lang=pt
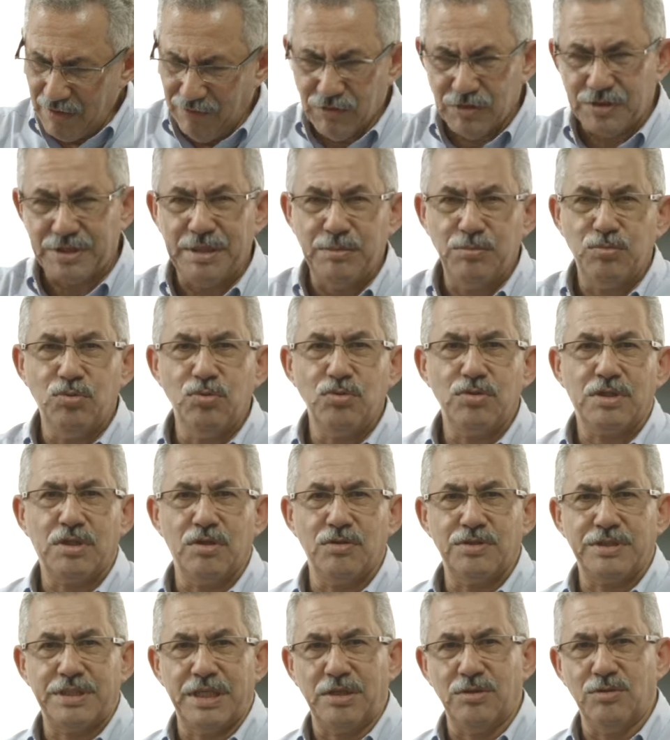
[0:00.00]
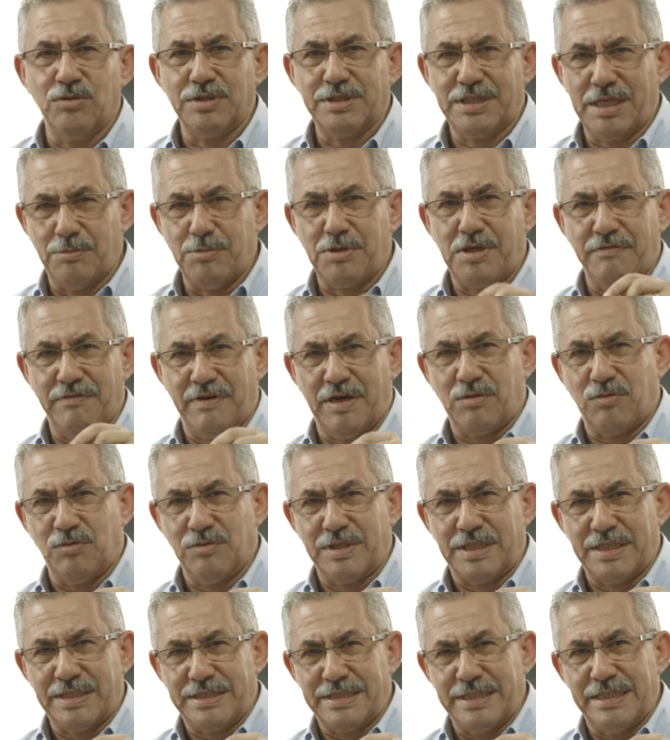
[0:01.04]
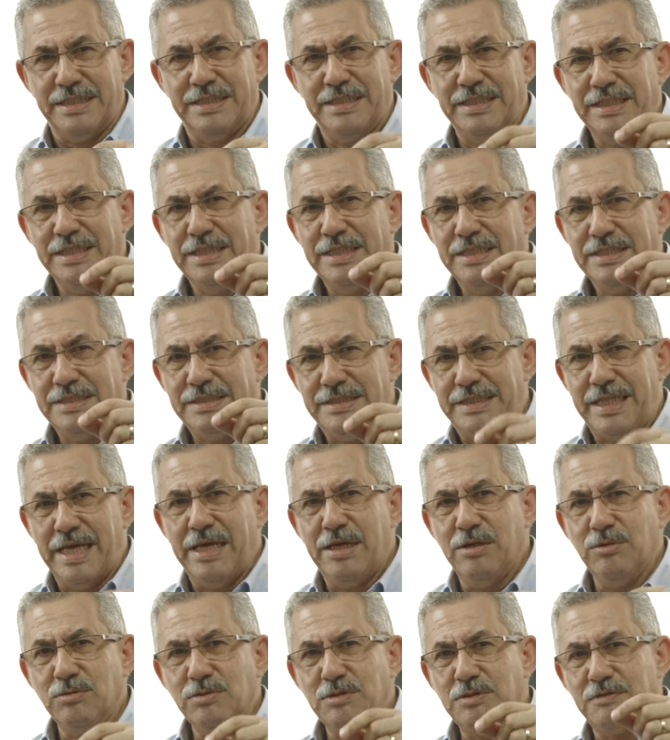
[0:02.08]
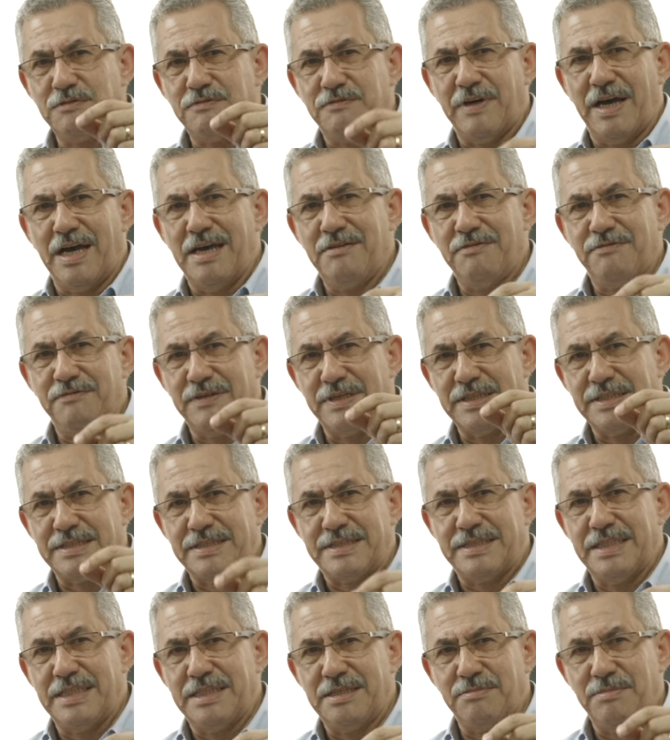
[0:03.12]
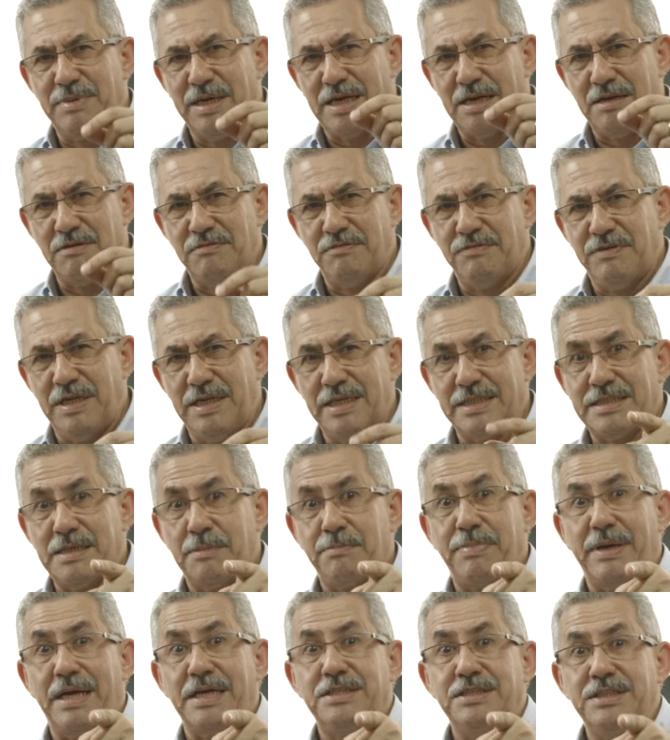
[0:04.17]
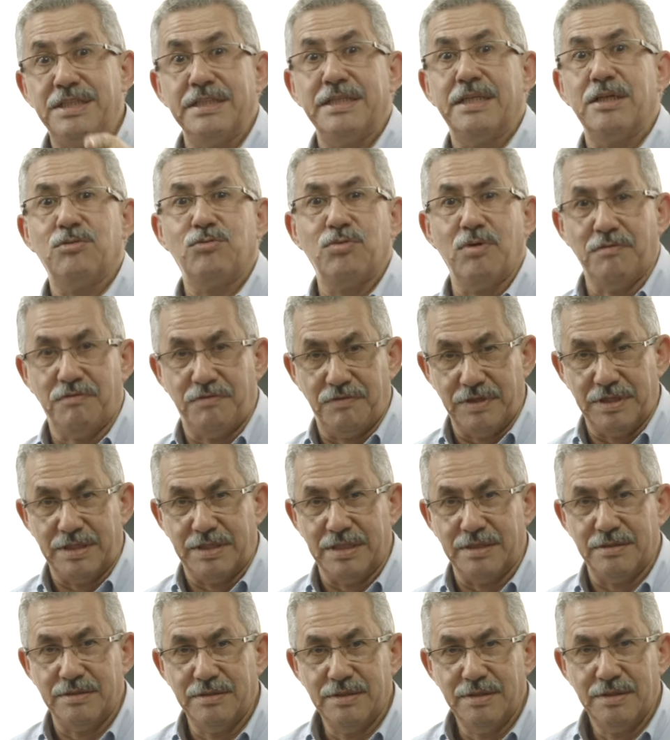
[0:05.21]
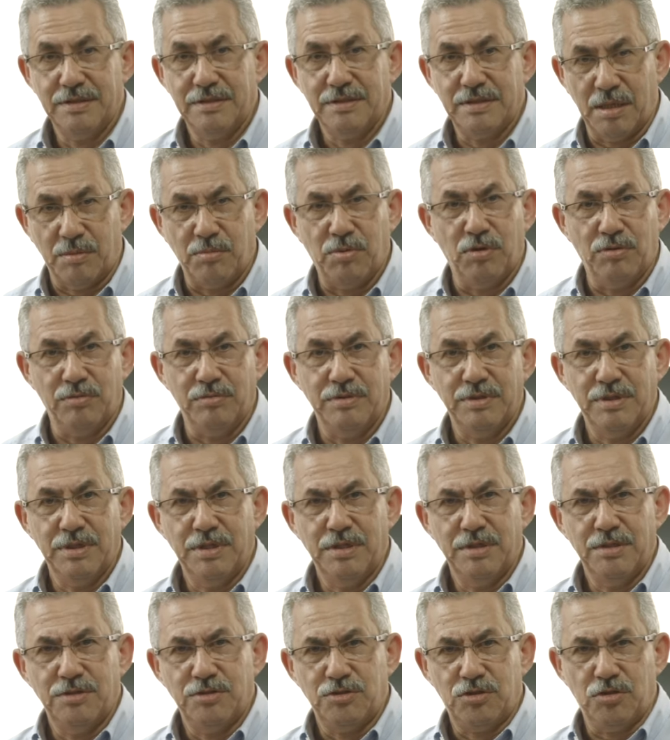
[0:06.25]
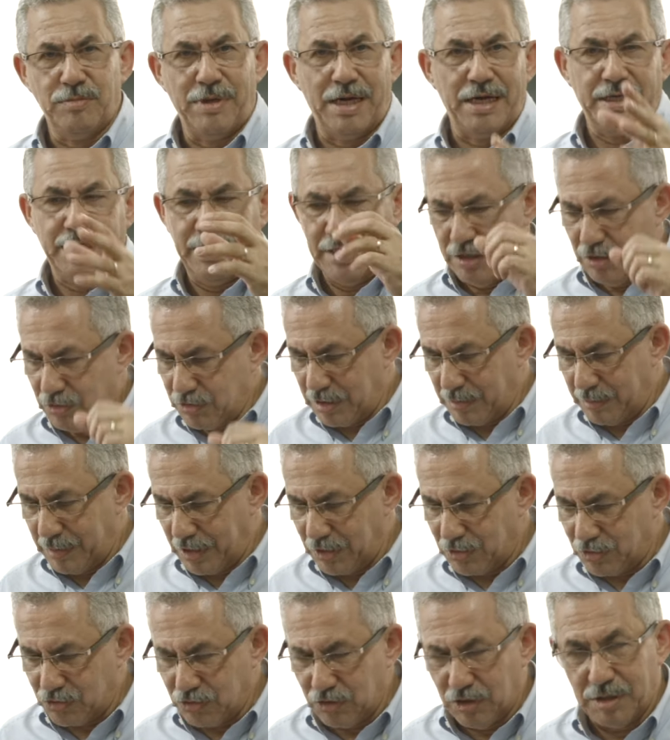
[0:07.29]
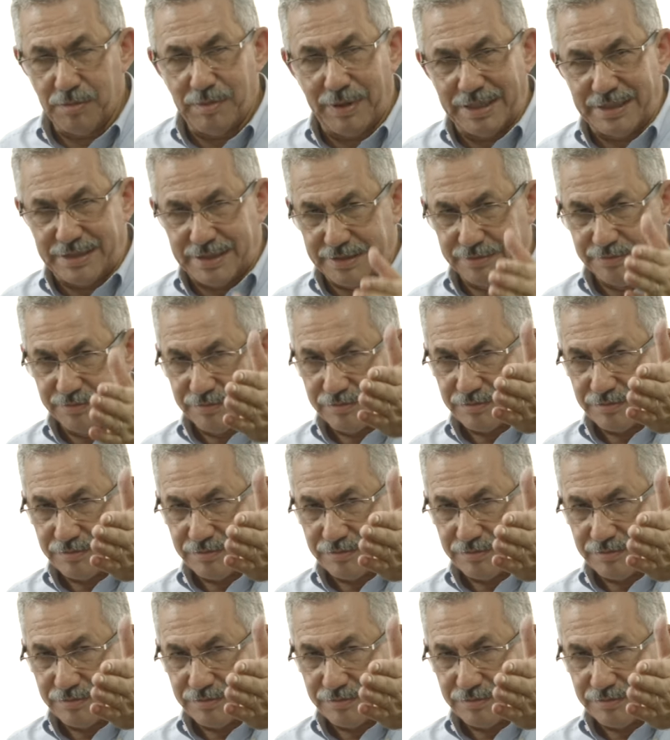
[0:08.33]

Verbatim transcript: você busca o Senhor, sabe o que vai acontecer? Deus vai fazer maravilhas a partir da tua vida, tá bom? Gilmar, que Deus abençoe, mas